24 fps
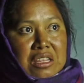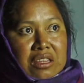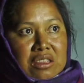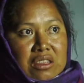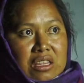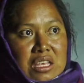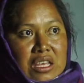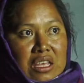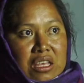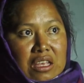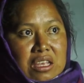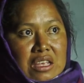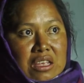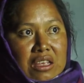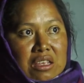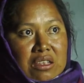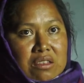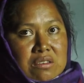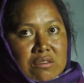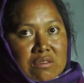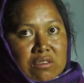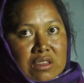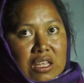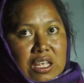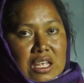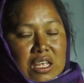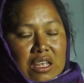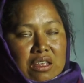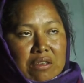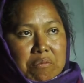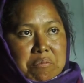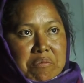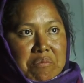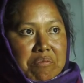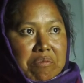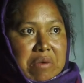
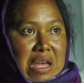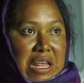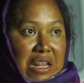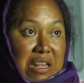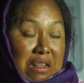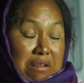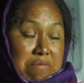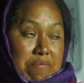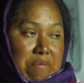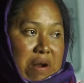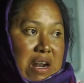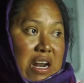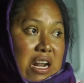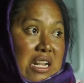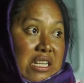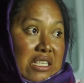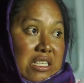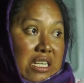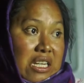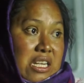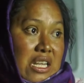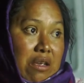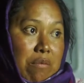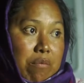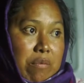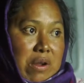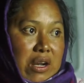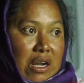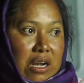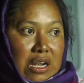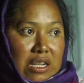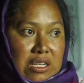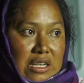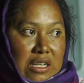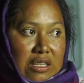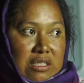de, para, el CNI,
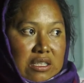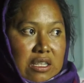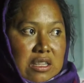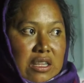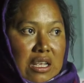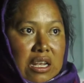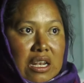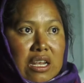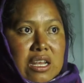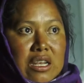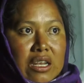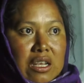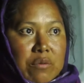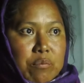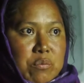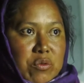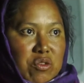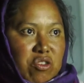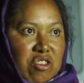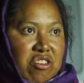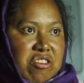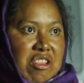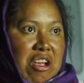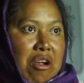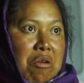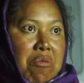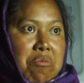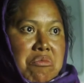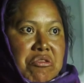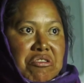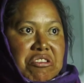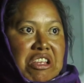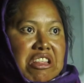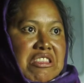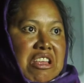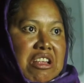para el STLN, pues está
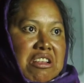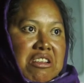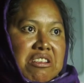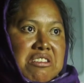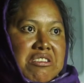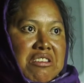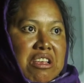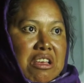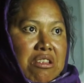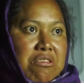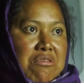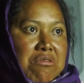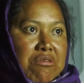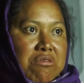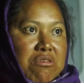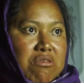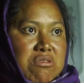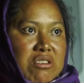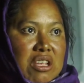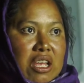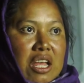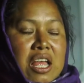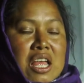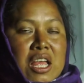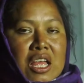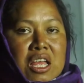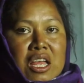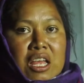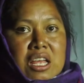como satanizado, o sea,